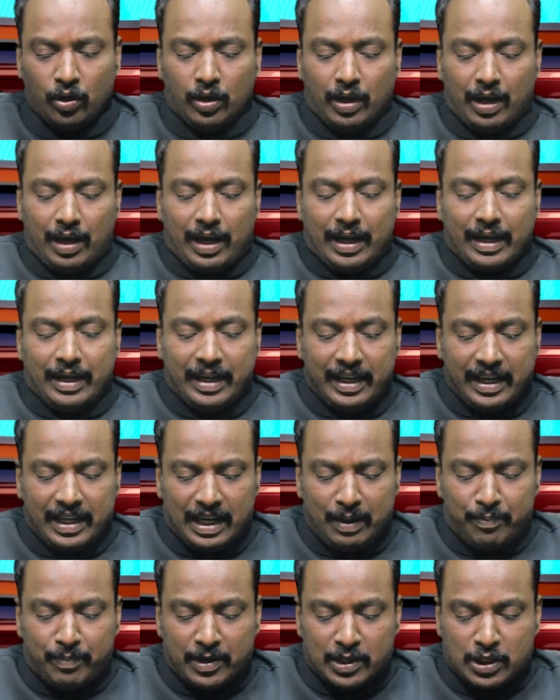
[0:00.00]
டிகிரி
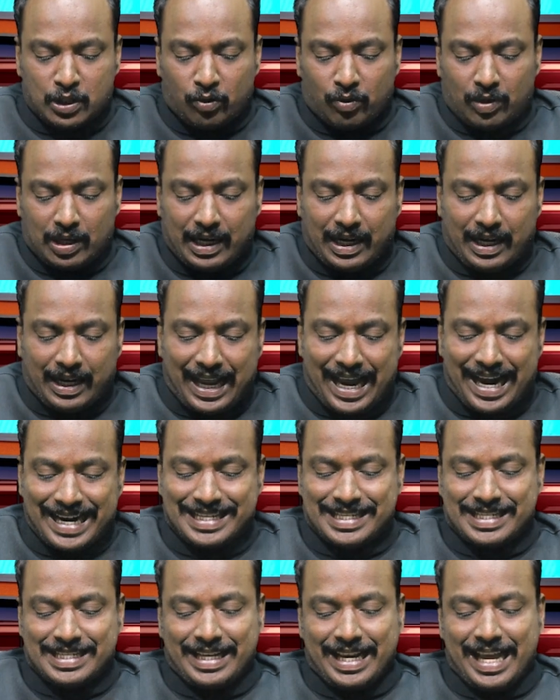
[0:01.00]
படித்தவங்கள நேட்ஸ்
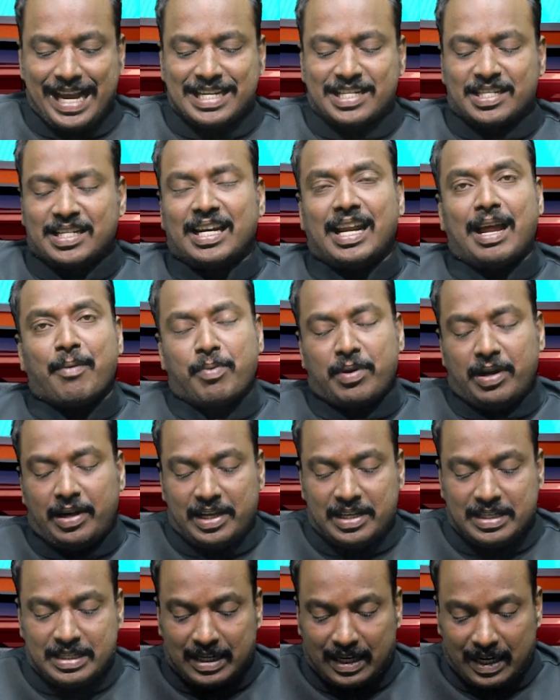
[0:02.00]
நேஷ்னல் அப்ரண்டிஸ்
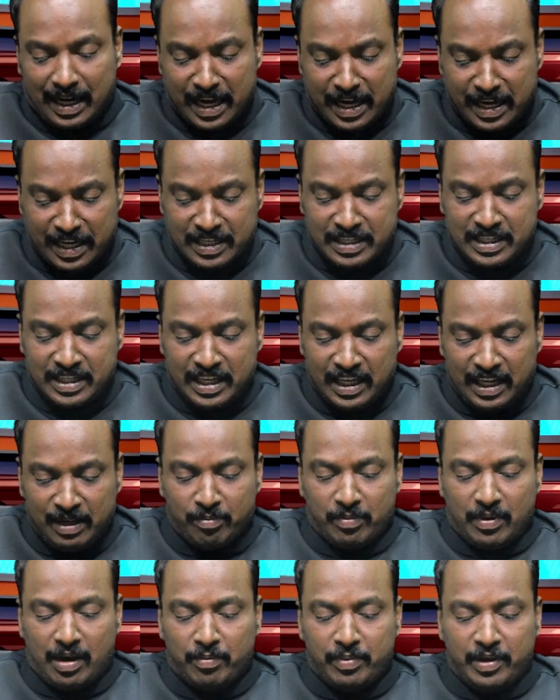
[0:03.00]
ட்ரைனிங் ஸ்கீம்
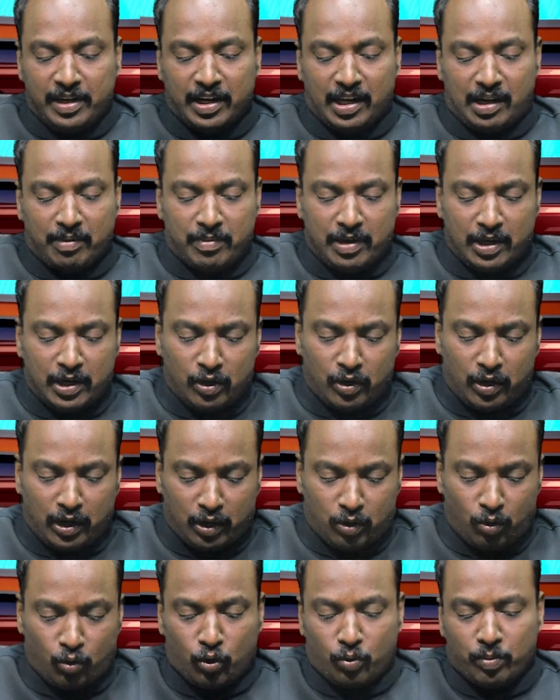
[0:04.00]
அப்படின்ற மாதிரி
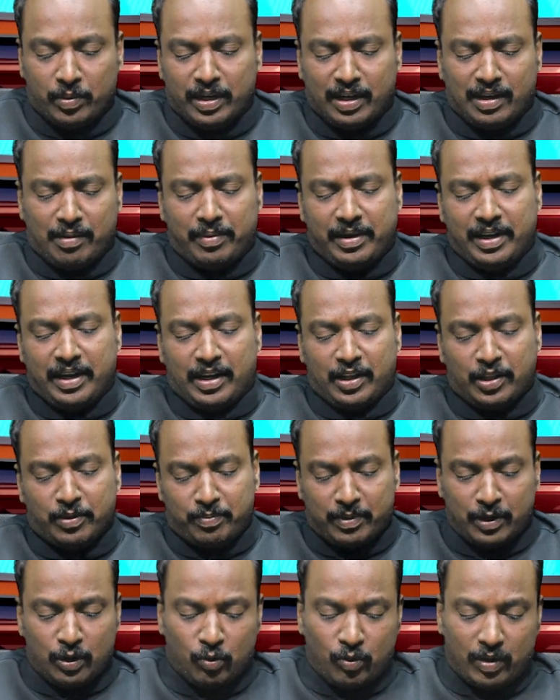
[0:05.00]
ரெக்ரூட்மெண்ட் அப்படின்றது
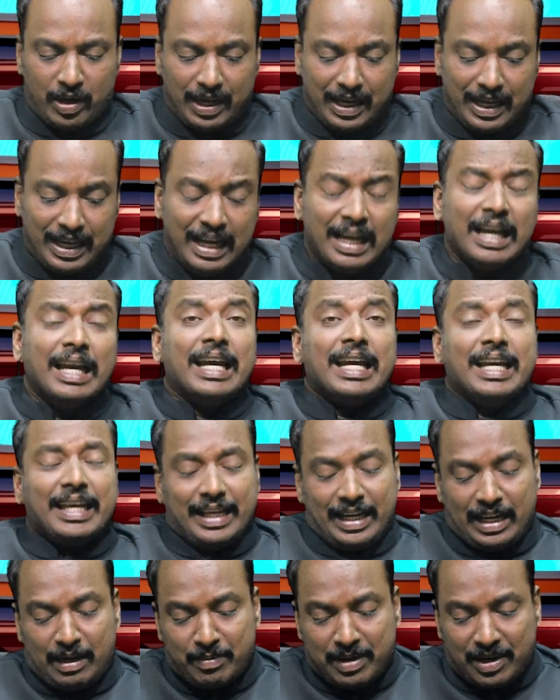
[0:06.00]
பண்ணுவாங்க என்ன
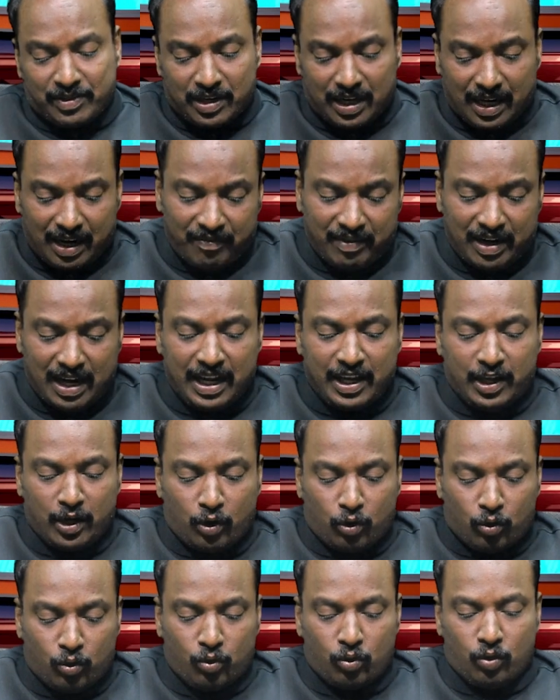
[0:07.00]
மாதிரிலாம் வேலை
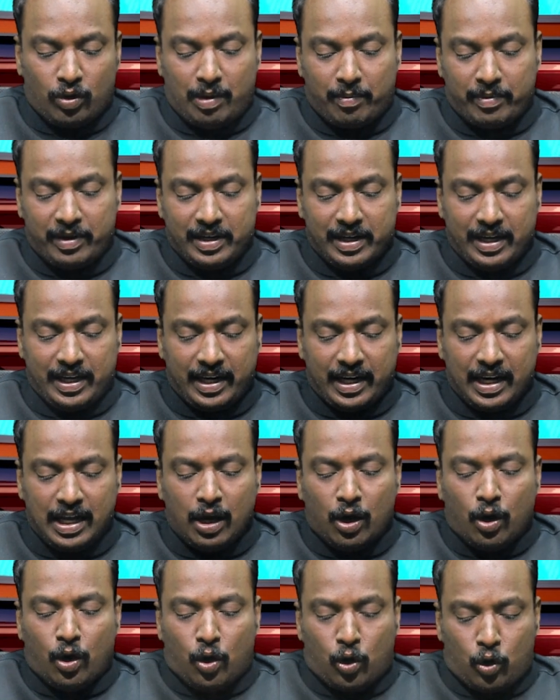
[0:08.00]
இருக்கும் அப்படின்னு கேட்டிங்கன்னா
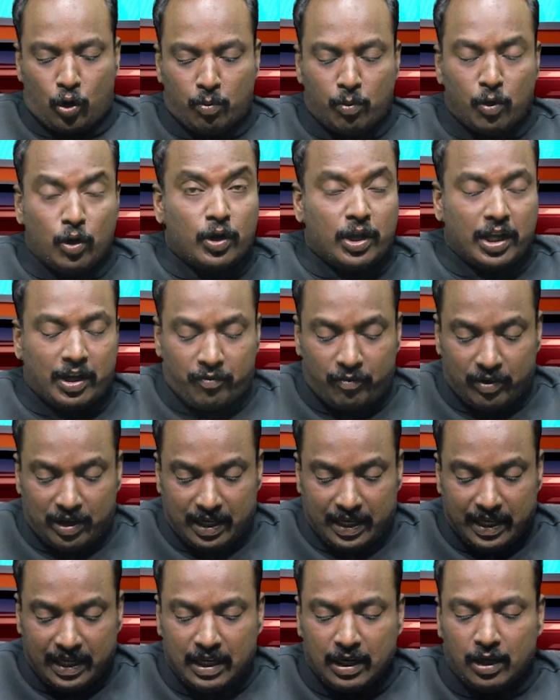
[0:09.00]
ரொபோட்டிக்
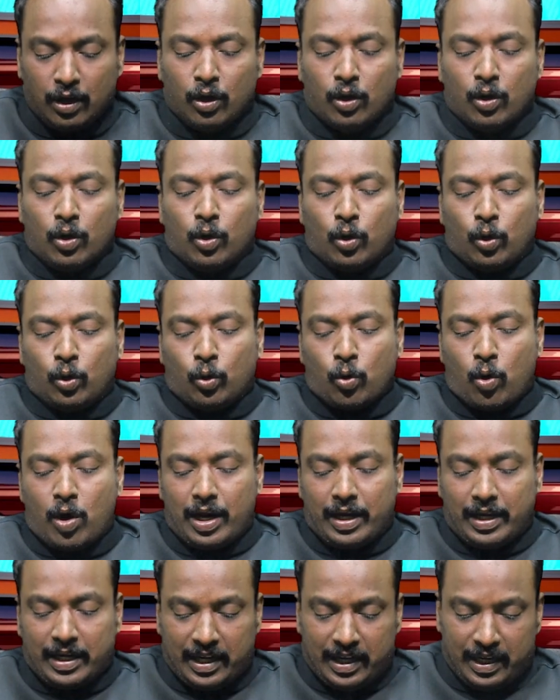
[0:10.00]
வெல்டிங்
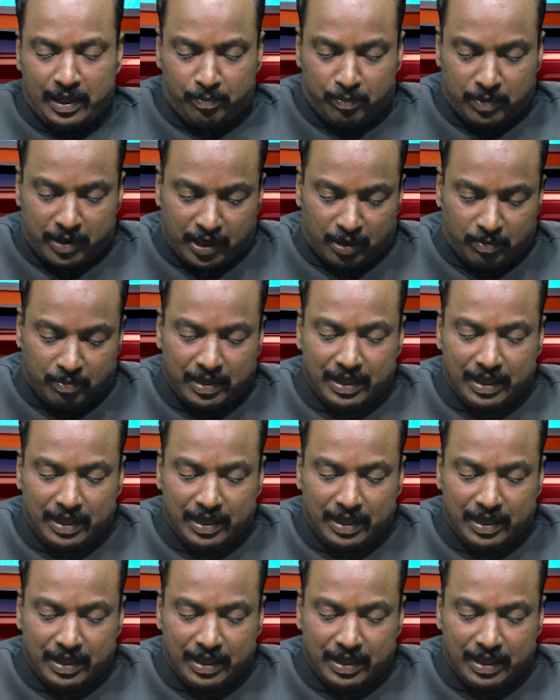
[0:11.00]
குவாலிட்டி டிபார்ட்மெண்ட்